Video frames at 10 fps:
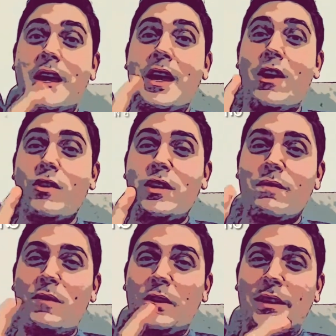E ogni
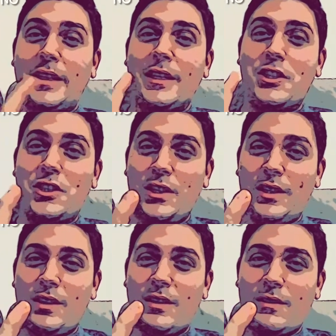volta che
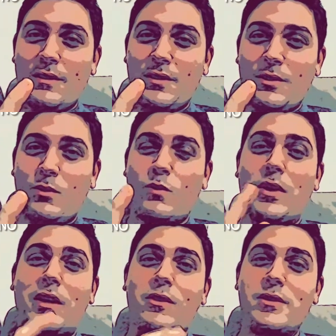scegli
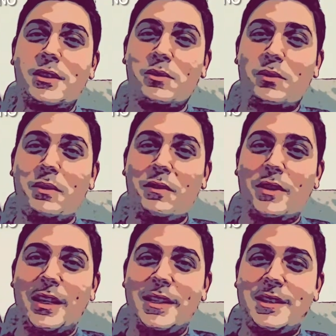qualcosa su cui
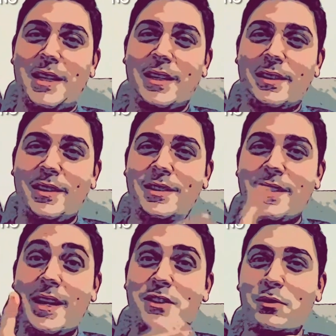focalizzarti
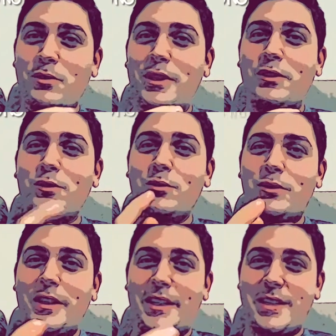stai escludendo tutto
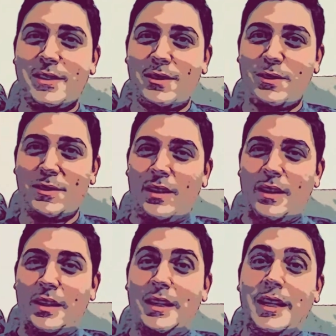il resto.
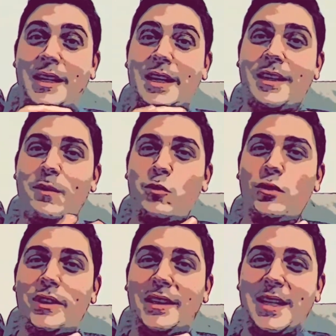L'idea del
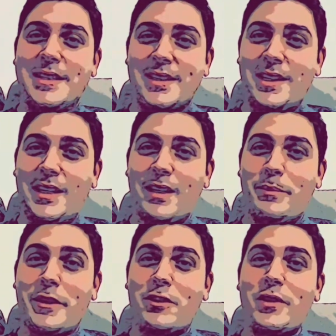multitasking
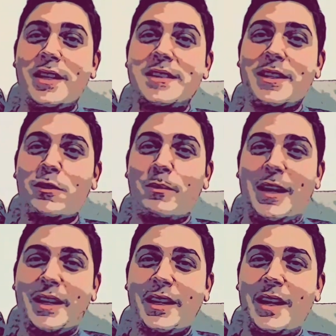per noi esseri
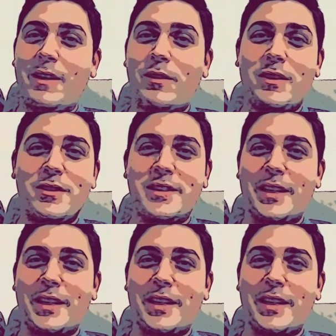umani è qualcosa che